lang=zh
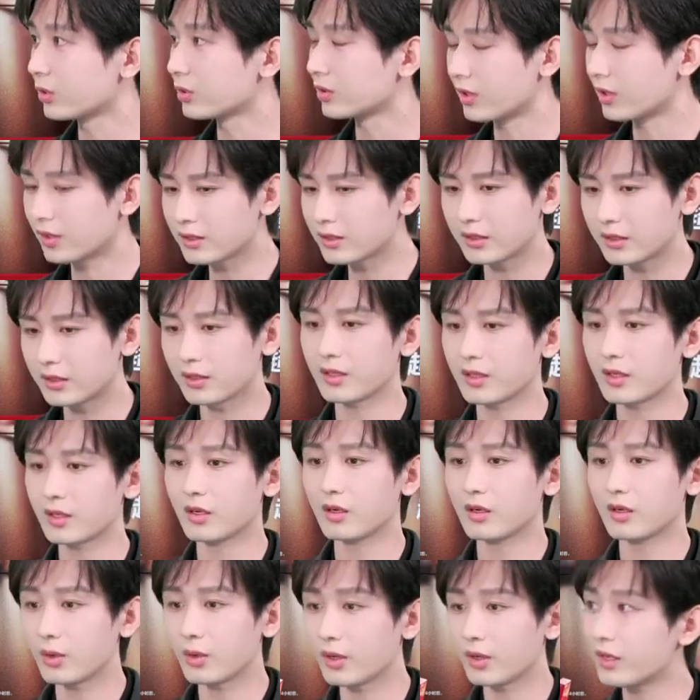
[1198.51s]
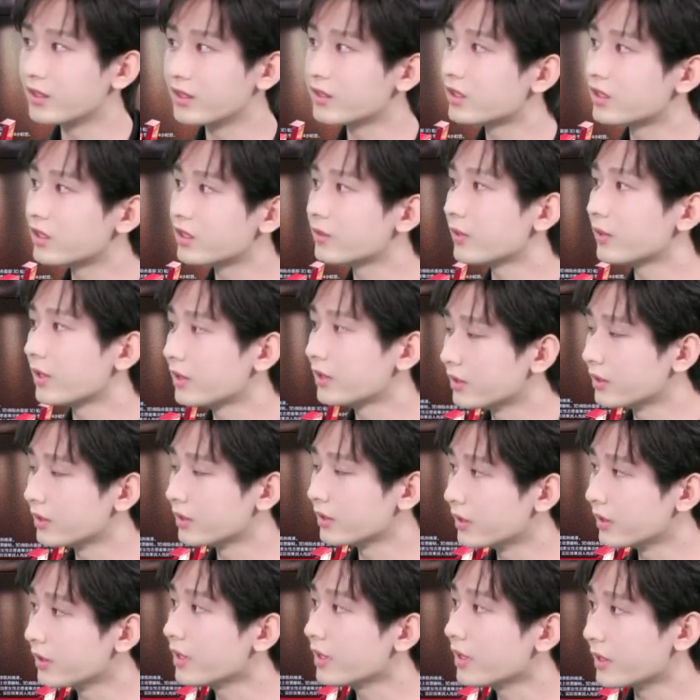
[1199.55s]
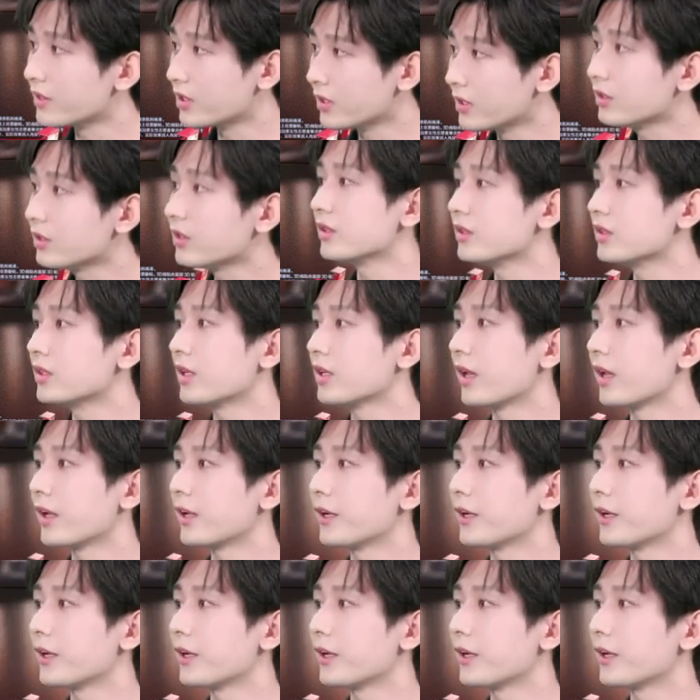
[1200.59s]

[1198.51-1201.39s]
焕亮肌肤，焕亮肌肤，而且人也立马精神起来了。